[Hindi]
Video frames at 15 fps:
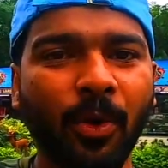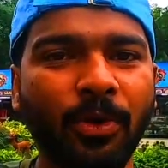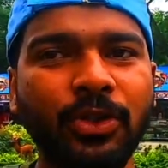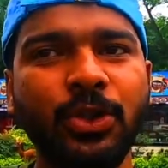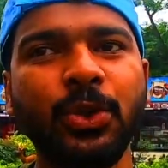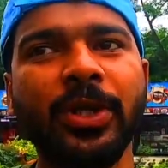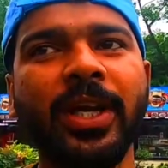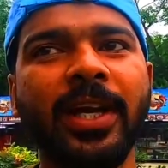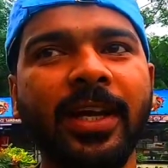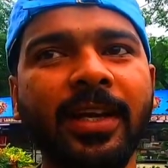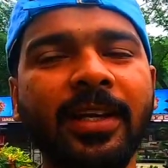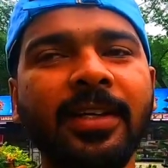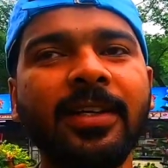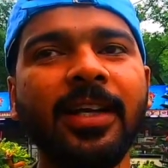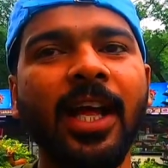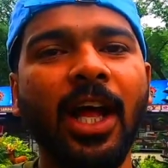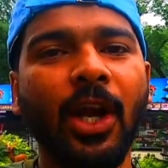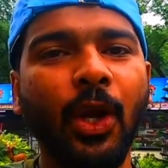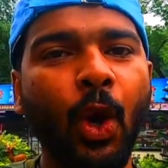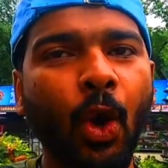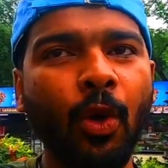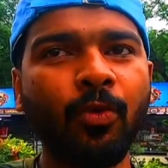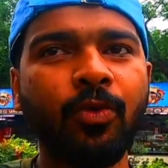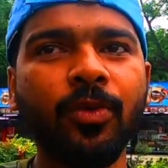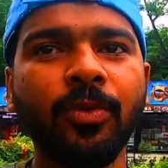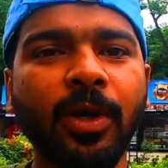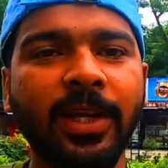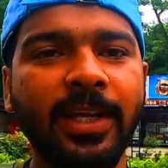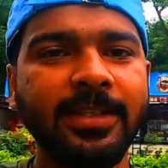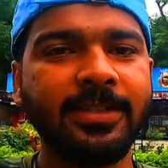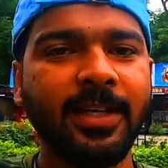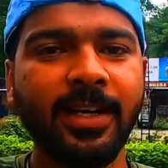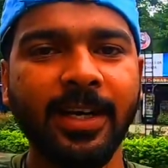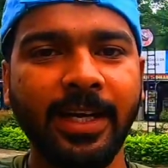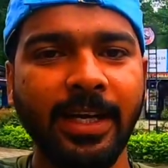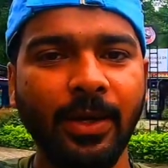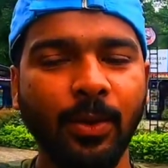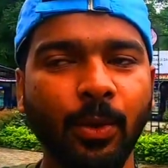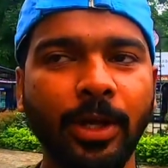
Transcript: पहुँच चुके हैं नोंगफू बोल के एक जगह है